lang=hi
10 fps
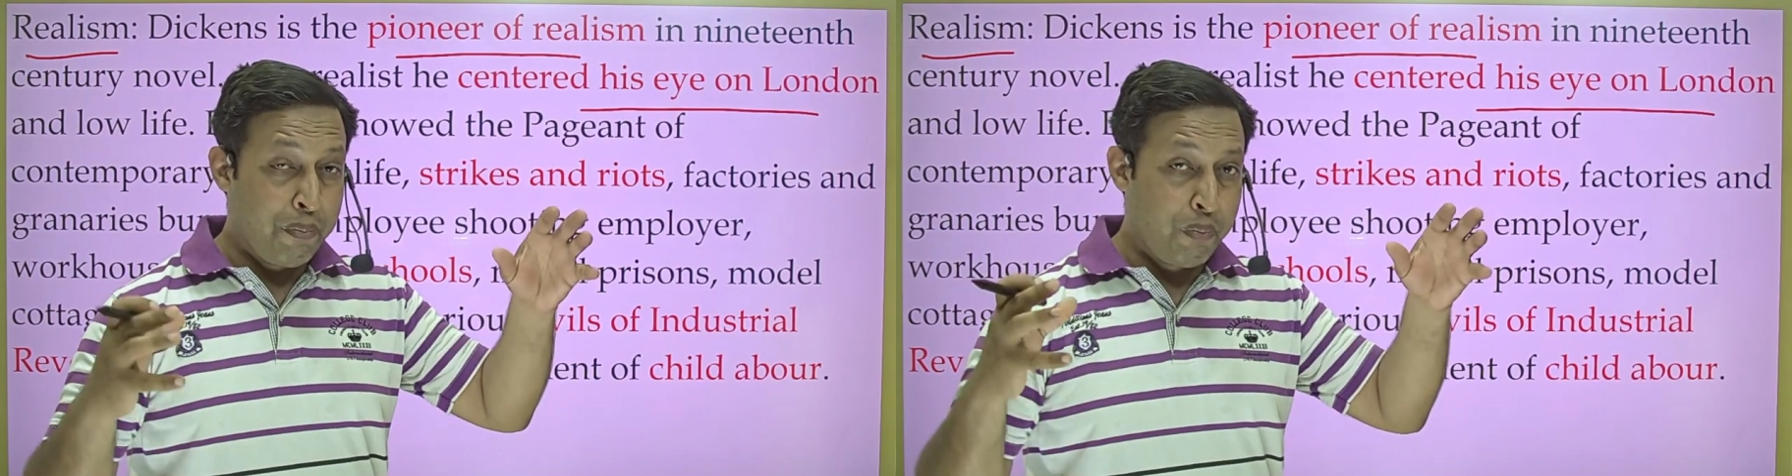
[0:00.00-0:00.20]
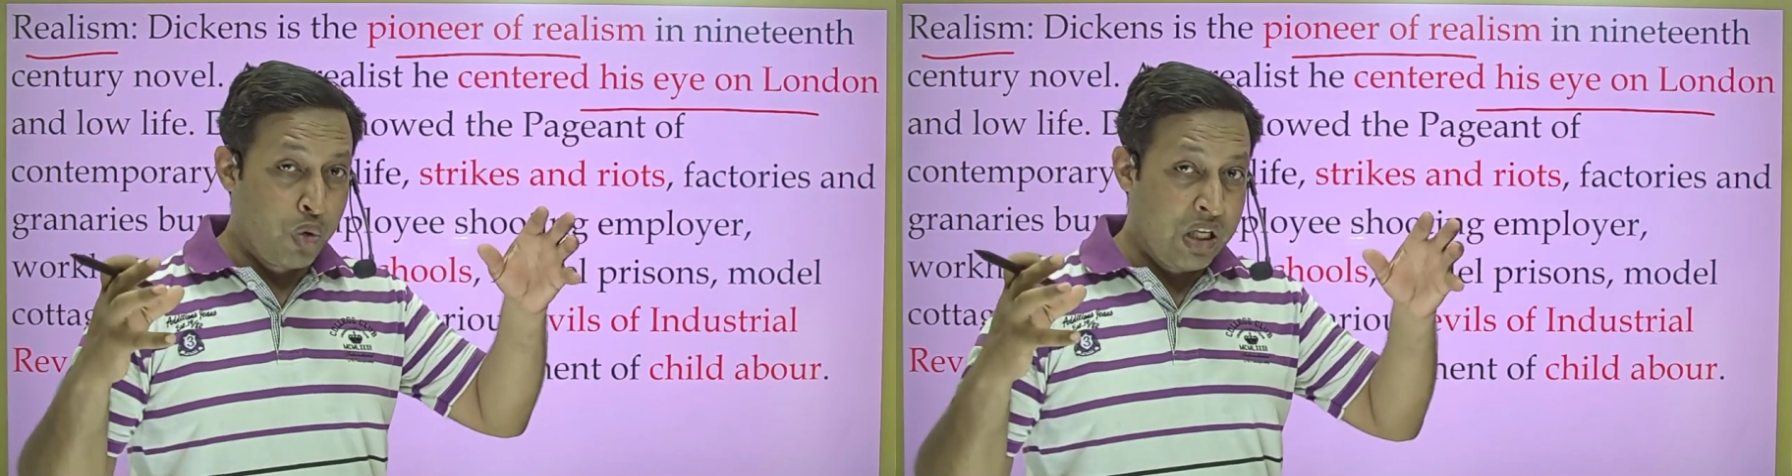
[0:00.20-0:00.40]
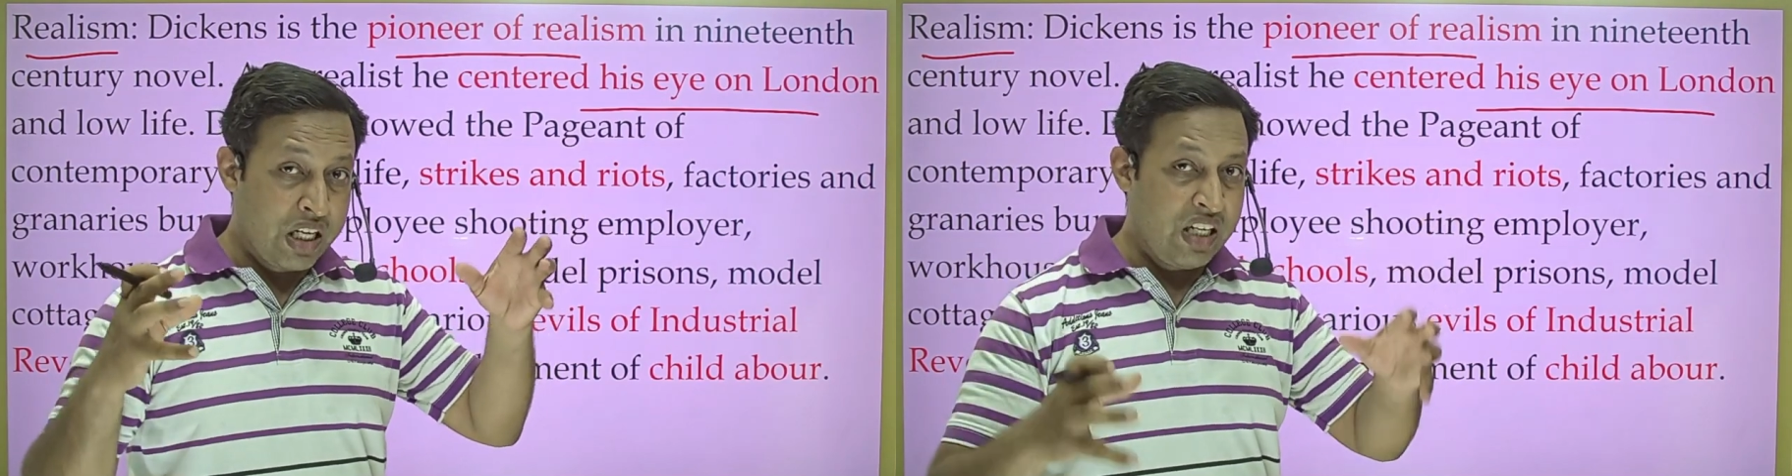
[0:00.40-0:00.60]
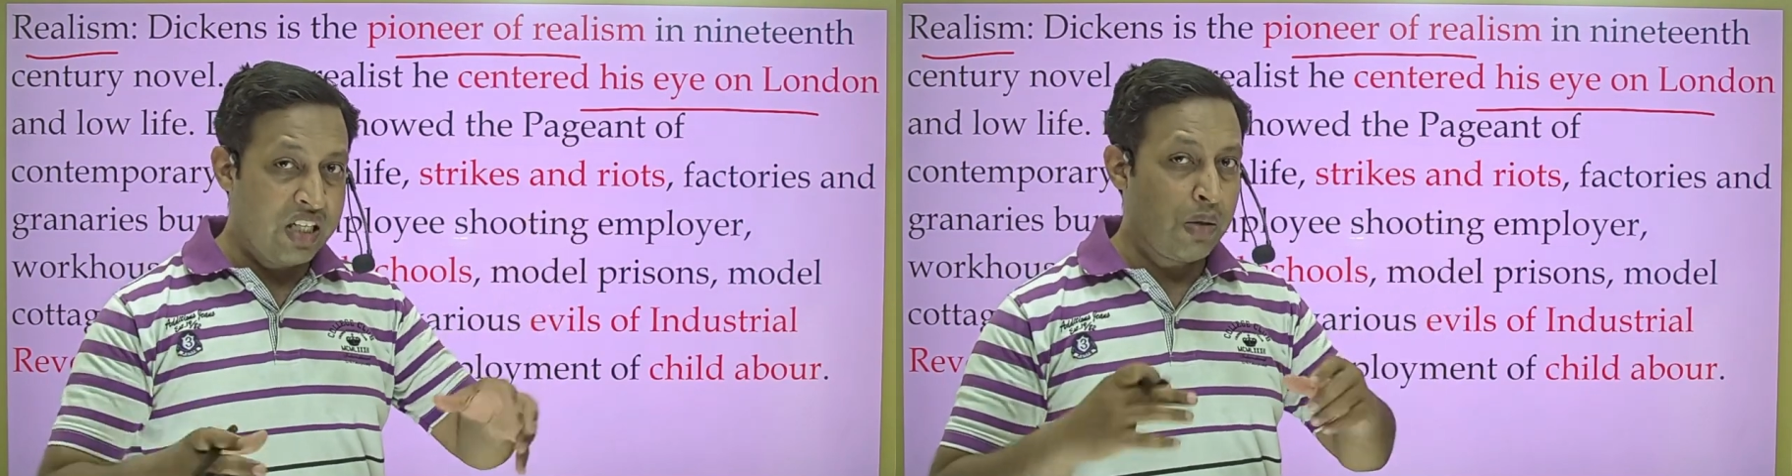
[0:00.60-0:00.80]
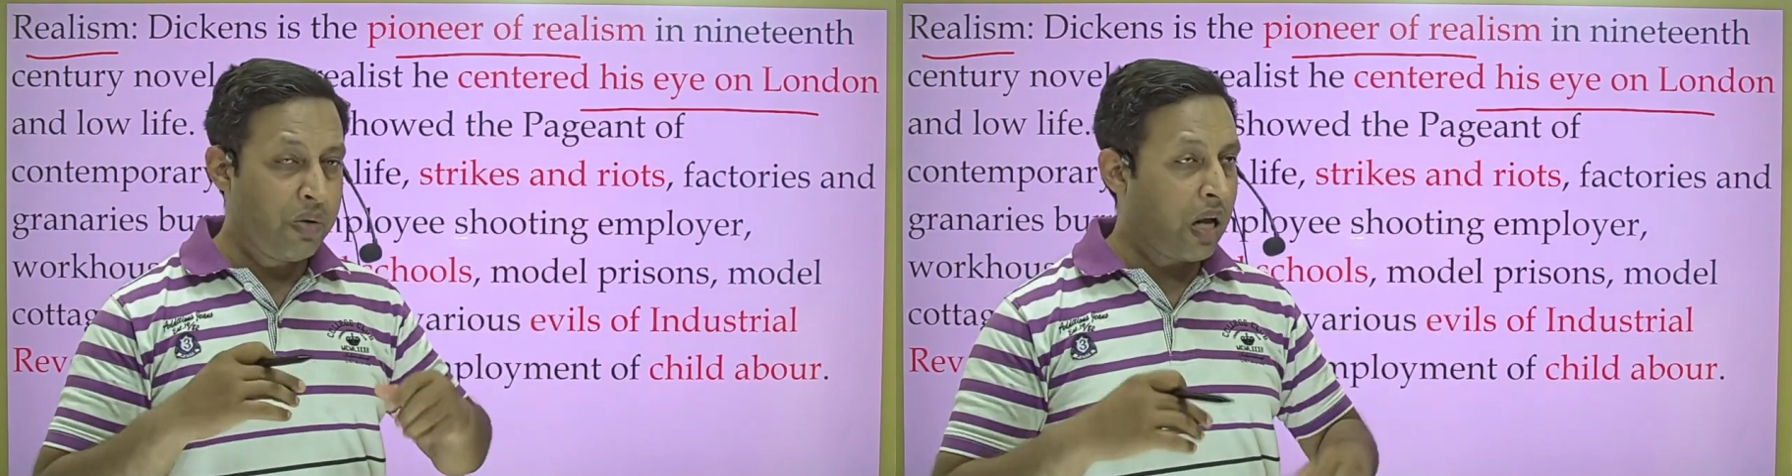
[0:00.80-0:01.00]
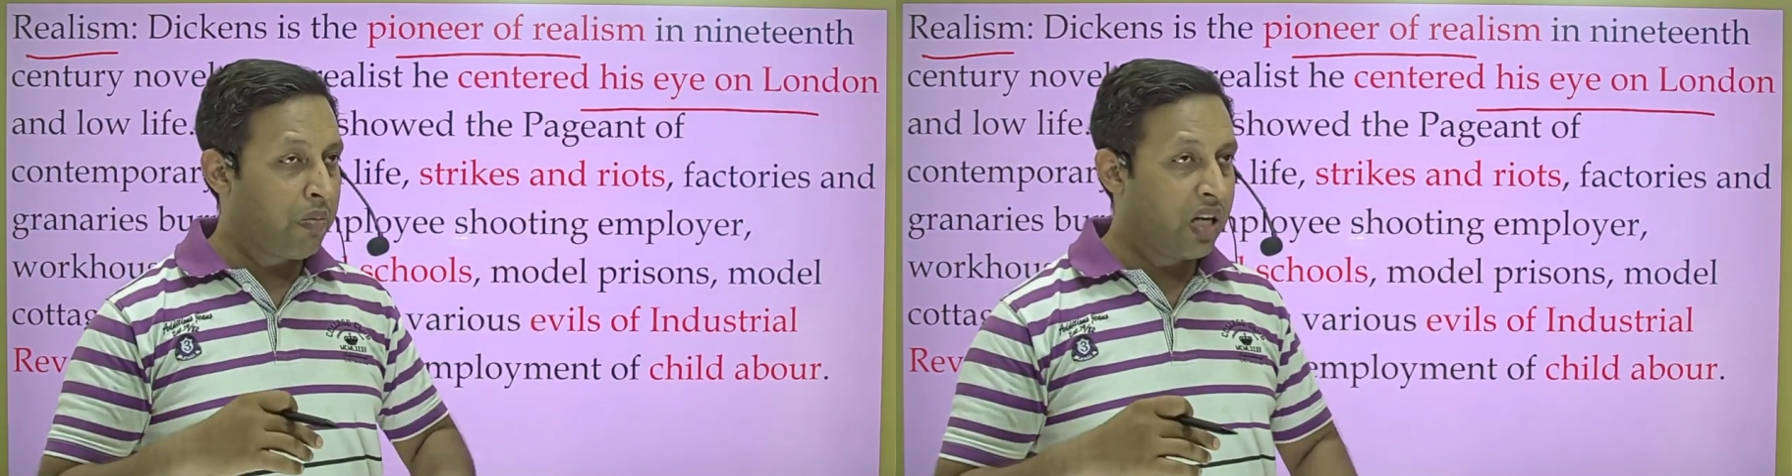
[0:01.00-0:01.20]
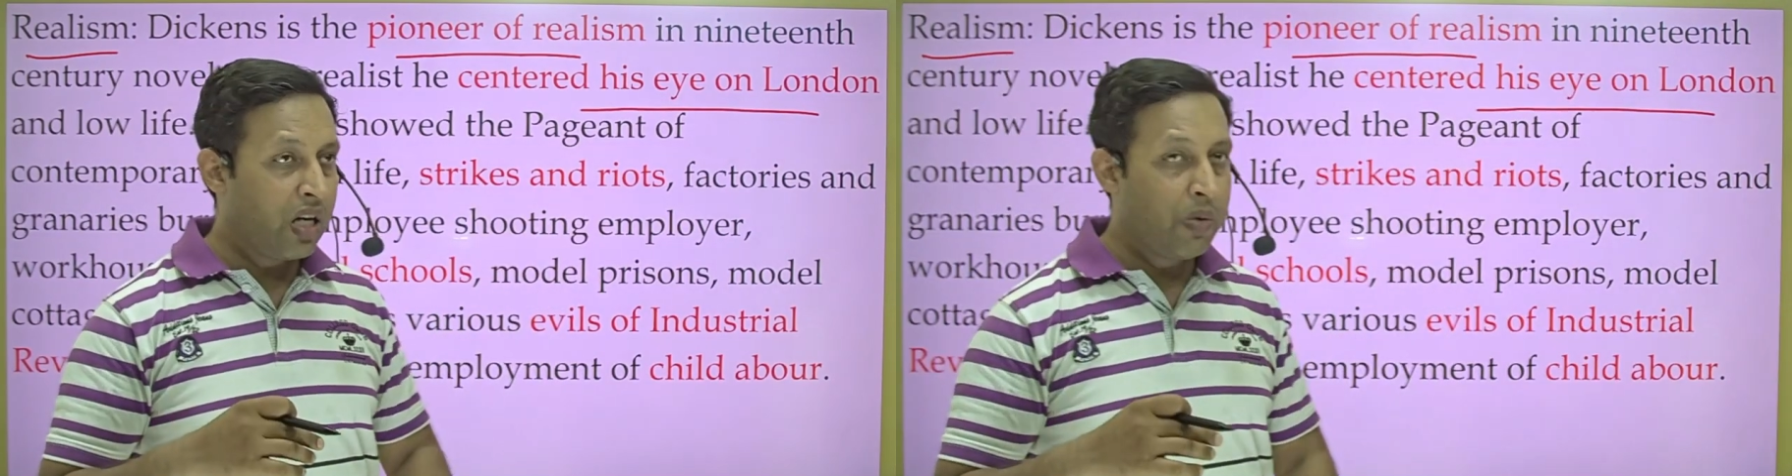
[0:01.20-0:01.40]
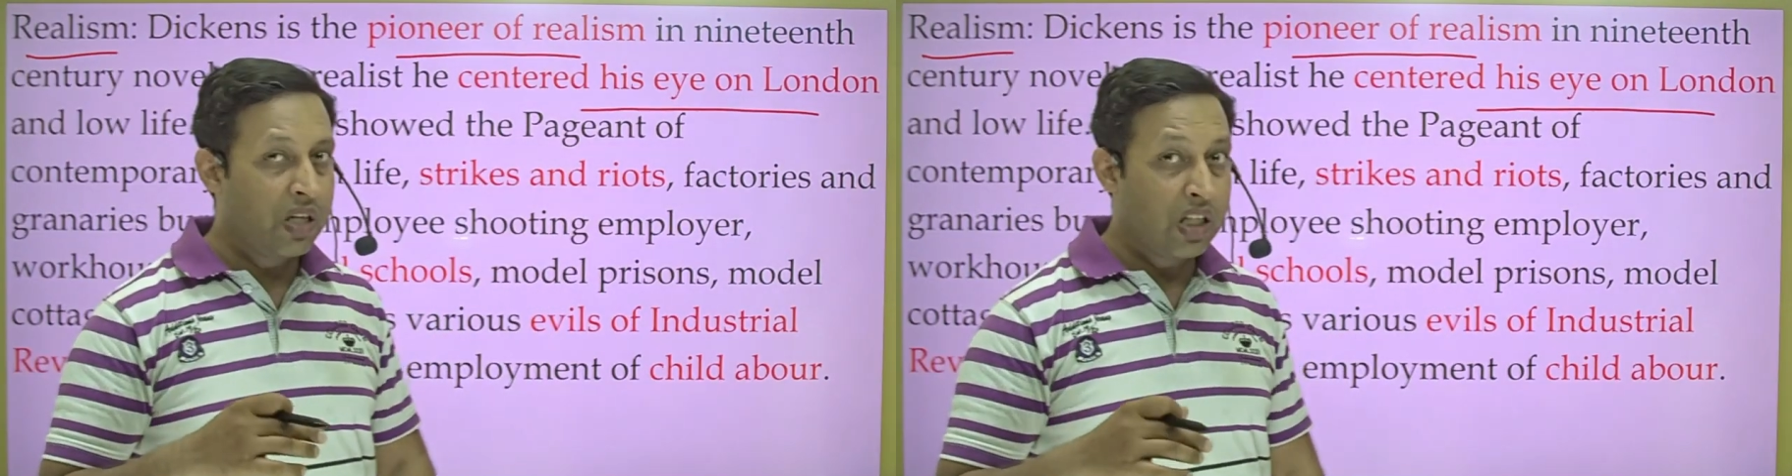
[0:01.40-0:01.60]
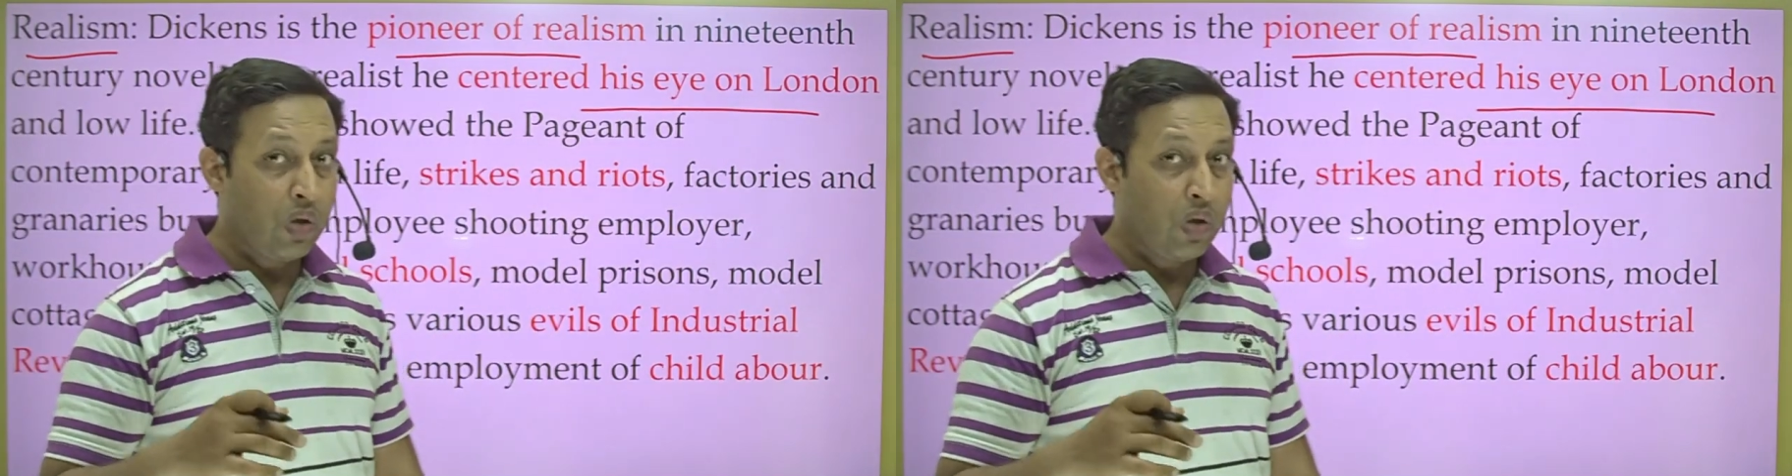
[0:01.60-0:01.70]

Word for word: बुरी कंडीशन में काम करना पड़ता तो